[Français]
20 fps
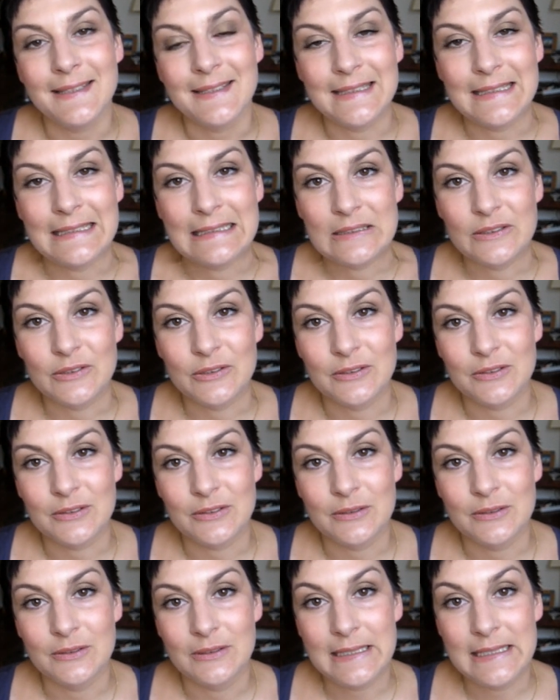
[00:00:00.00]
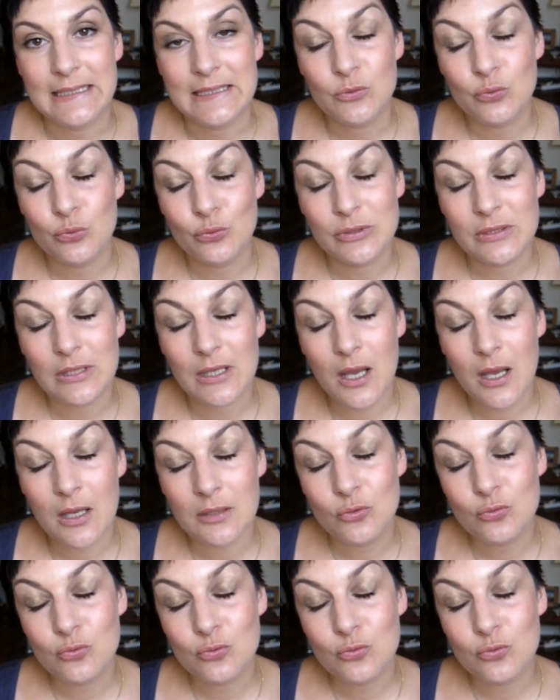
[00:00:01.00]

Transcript: Euh, et, tout ça,